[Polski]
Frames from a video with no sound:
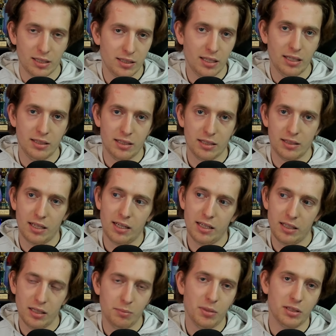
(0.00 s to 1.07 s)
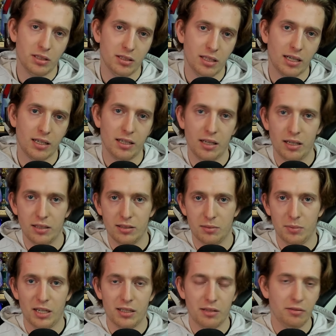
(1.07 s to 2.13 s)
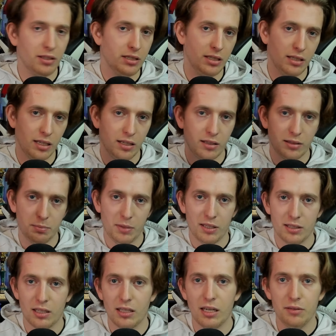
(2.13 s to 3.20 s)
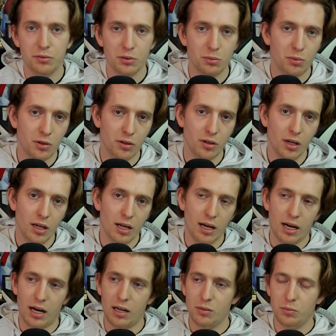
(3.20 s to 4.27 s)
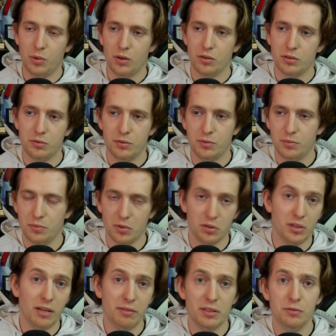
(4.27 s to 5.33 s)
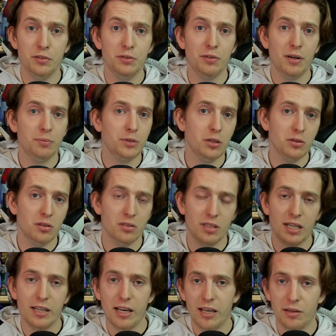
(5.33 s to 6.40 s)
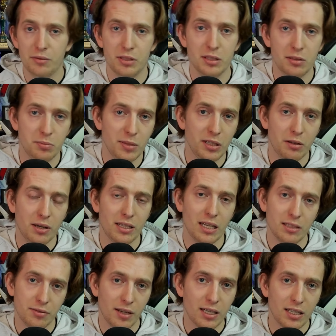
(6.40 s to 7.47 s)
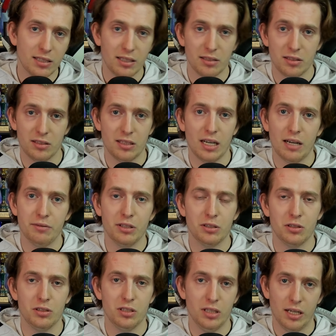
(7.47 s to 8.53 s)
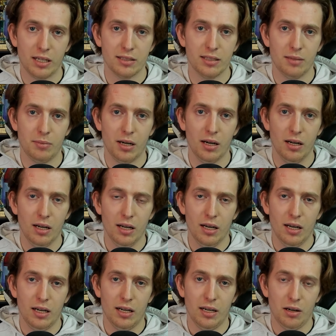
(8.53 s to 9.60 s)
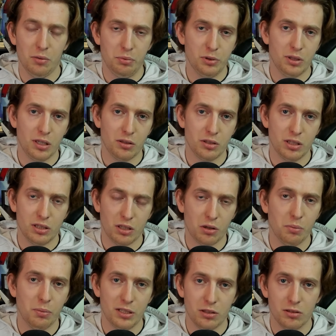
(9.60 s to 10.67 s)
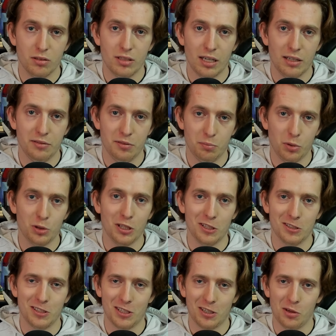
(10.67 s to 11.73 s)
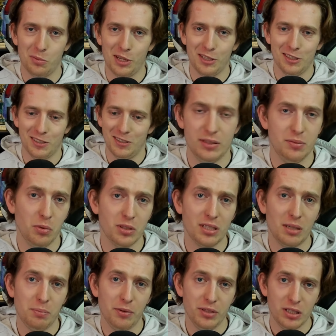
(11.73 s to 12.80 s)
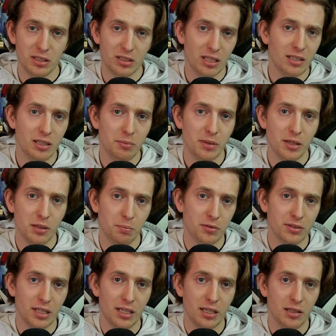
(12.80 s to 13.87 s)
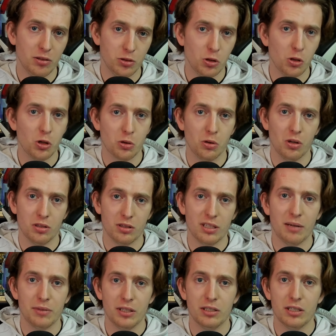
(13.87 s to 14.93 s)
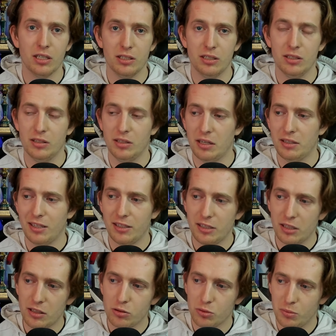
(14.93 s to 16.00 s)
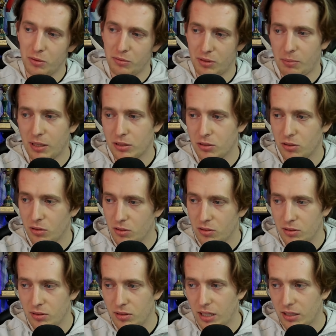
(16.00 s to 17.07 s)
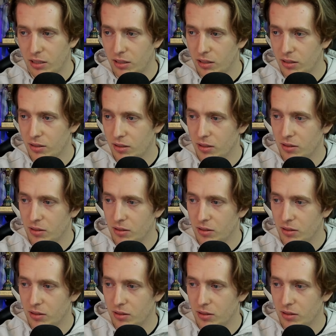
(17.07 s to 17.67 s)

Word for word: tak dalej, i tak dalej, chyba, że nagle jest zmiana właśnie tak jak z PSA na eFootball, albo, no nawet FIFA przechodząc na EFC zmieniła nazwę, a reszta została w większości taka sama. E, oprócz tego, że jeszcze kobiety dodali, potężne kobiety. Więc można powiedzieć, że ten remake powstaje co roku od tamtej części. Nie, nie, nie rozumiem za bardzo, y, jaki,